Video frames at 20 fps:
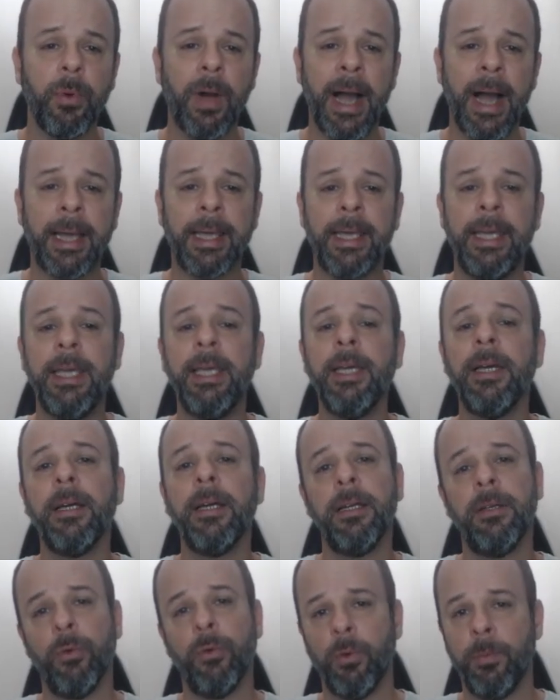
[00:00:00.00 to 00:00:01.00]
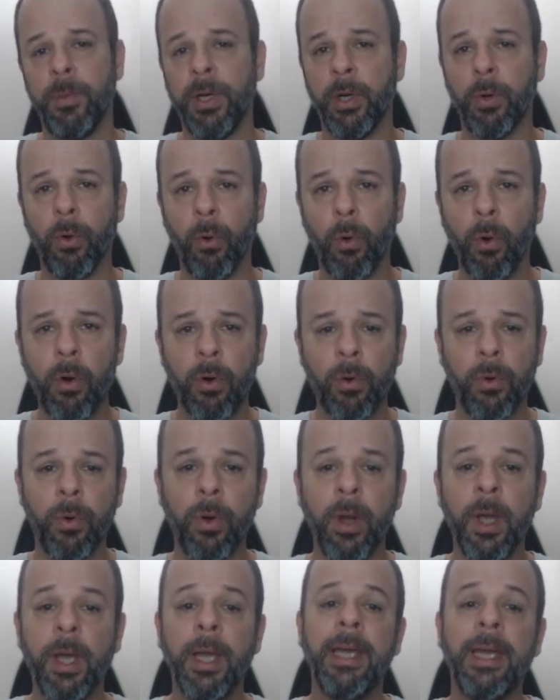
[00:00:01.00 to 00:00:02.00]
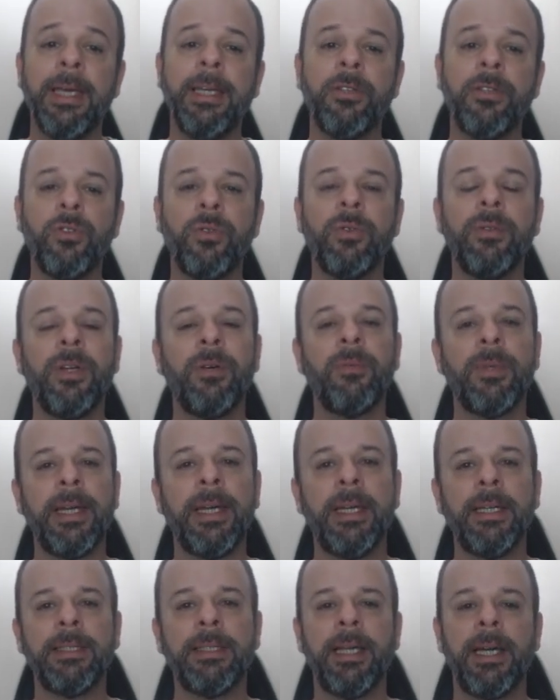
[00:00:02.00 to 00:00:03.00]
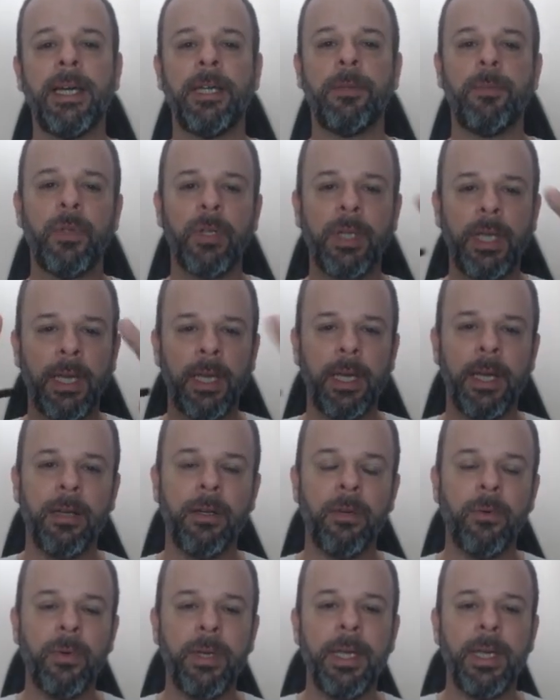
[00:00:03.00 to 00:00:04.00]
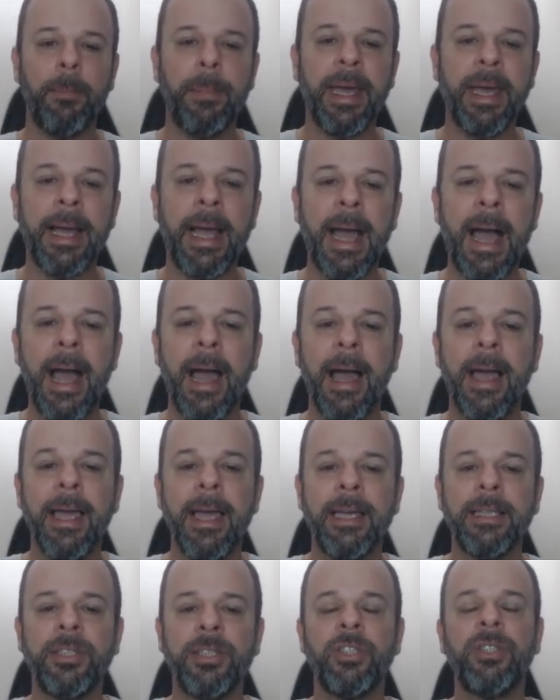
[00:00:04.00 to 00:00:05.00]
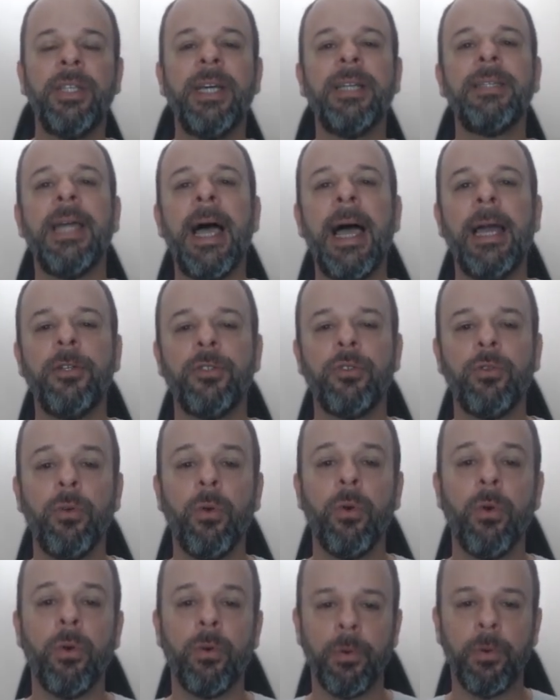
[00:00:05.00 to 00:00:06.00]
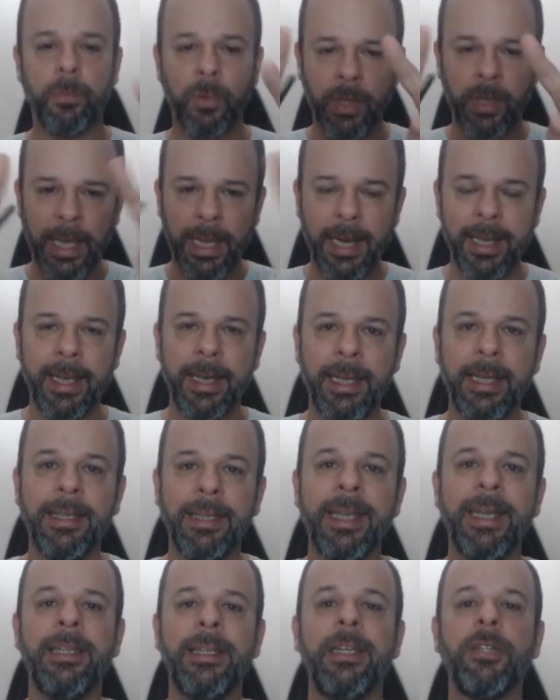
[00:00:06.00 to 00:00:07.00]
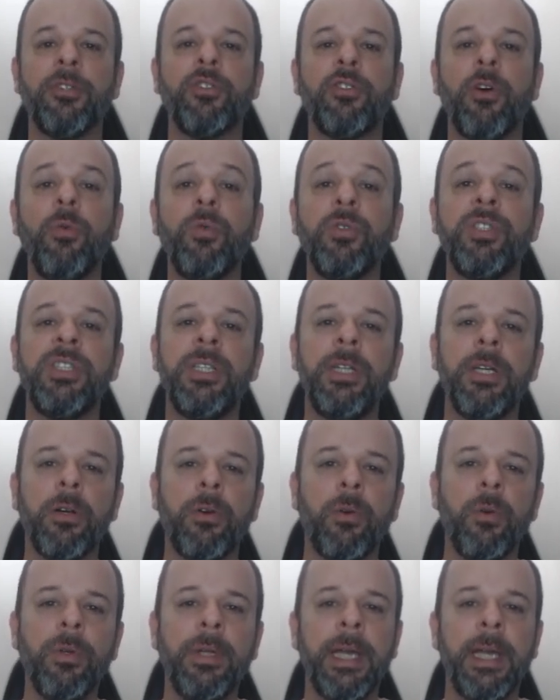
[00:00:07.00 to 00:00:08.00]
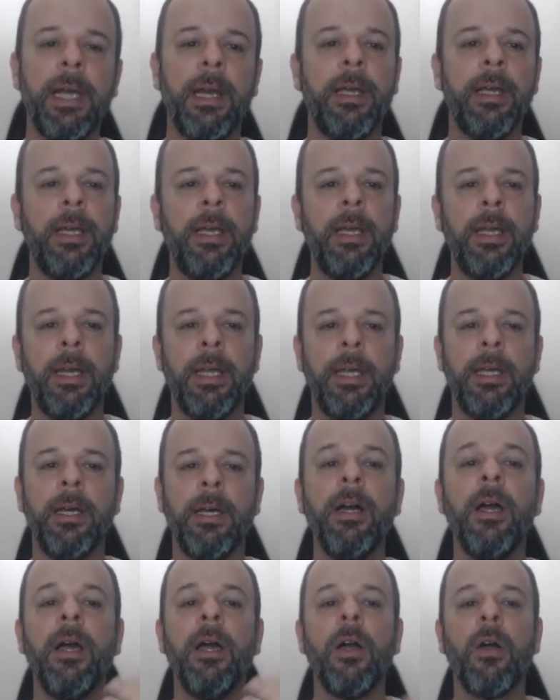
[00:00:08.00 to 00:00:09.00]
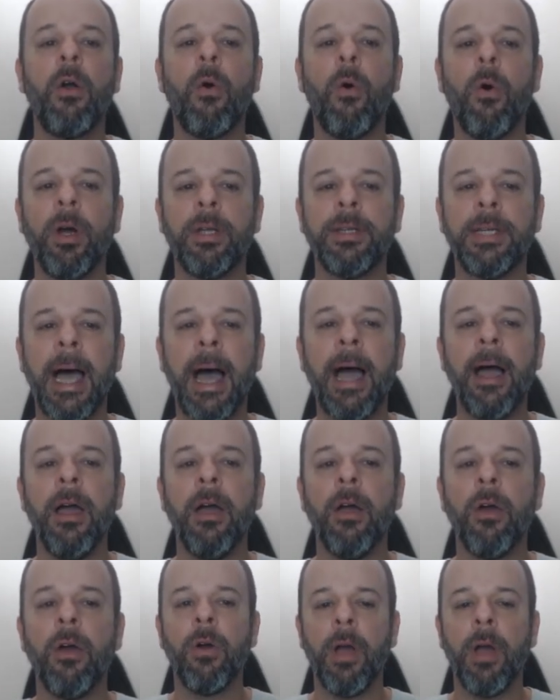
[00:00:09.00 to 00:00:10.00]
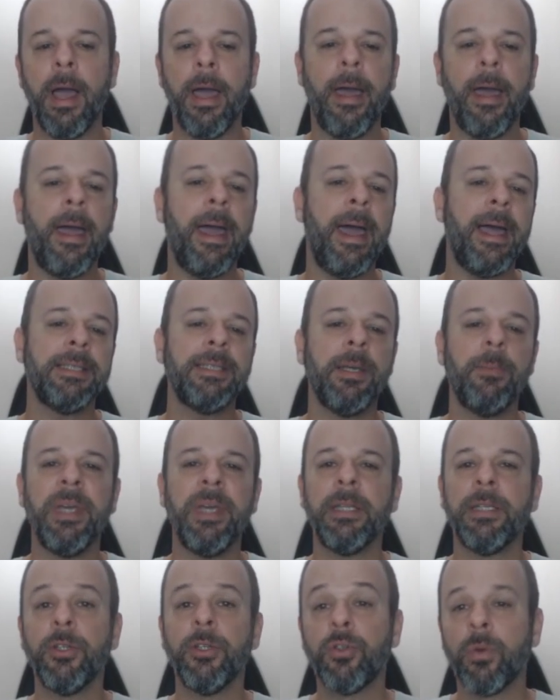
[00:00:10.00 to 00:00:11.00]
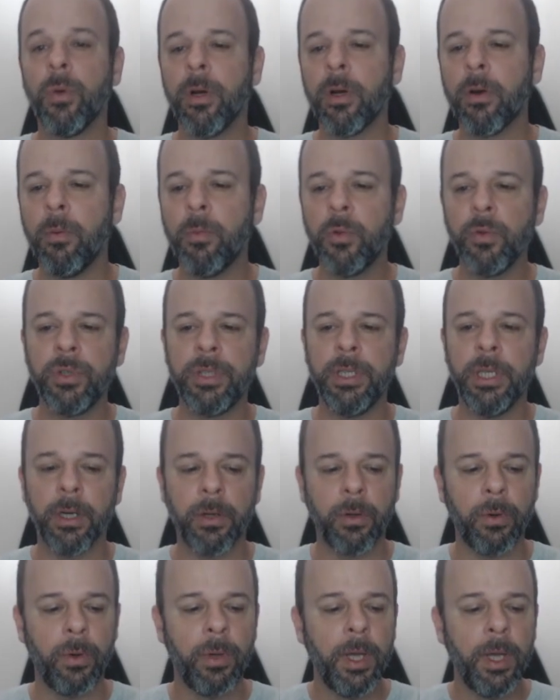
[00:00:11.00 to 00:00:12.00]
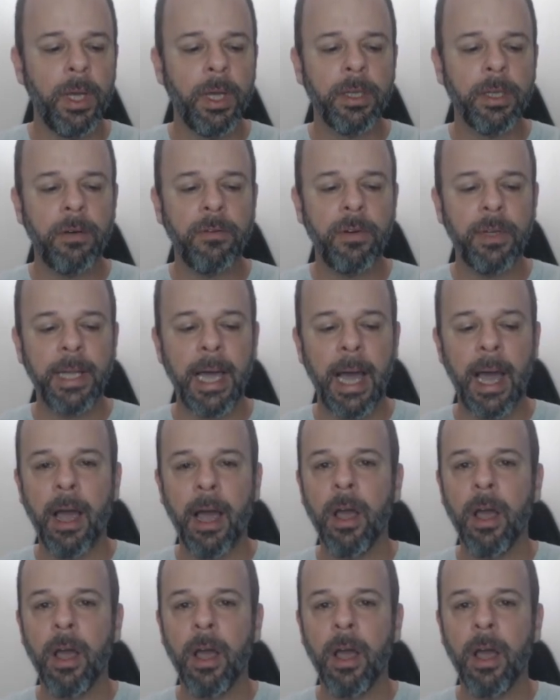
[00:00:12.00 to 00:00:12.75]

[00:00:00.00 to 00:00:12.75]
aqui no meu logo, isso não daria certo, porque ele não ia pegar esses detalhes do logo, porque ele iria entender só o círculo dele e iria cortar é, essa minha textura como um círculo. Então vou dar